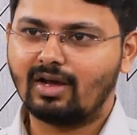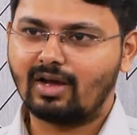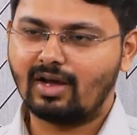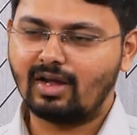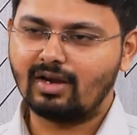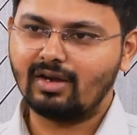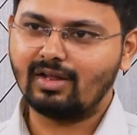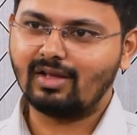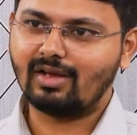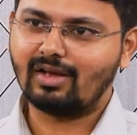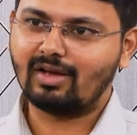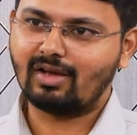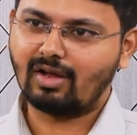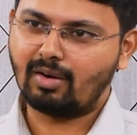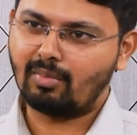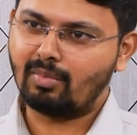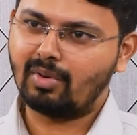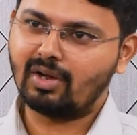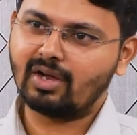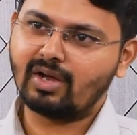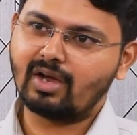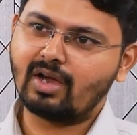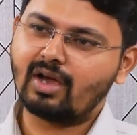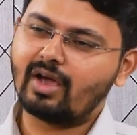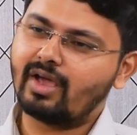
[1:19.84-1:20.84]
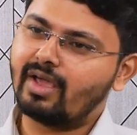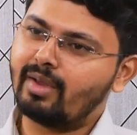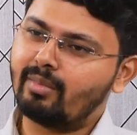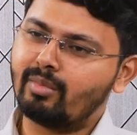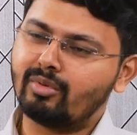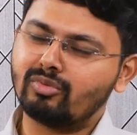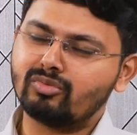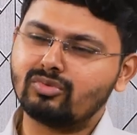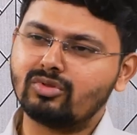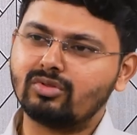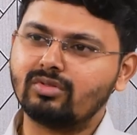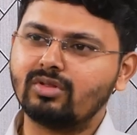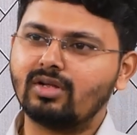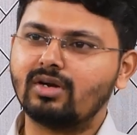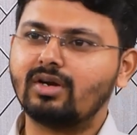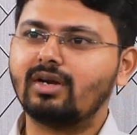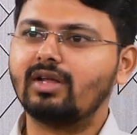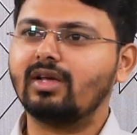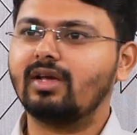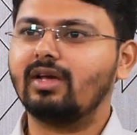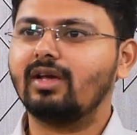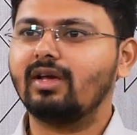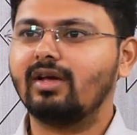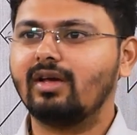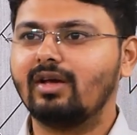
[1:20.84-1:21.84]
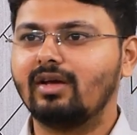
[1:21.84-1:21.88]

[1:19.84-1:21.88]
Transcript: కానీ క్రమంగా ఏమవుతుందంటే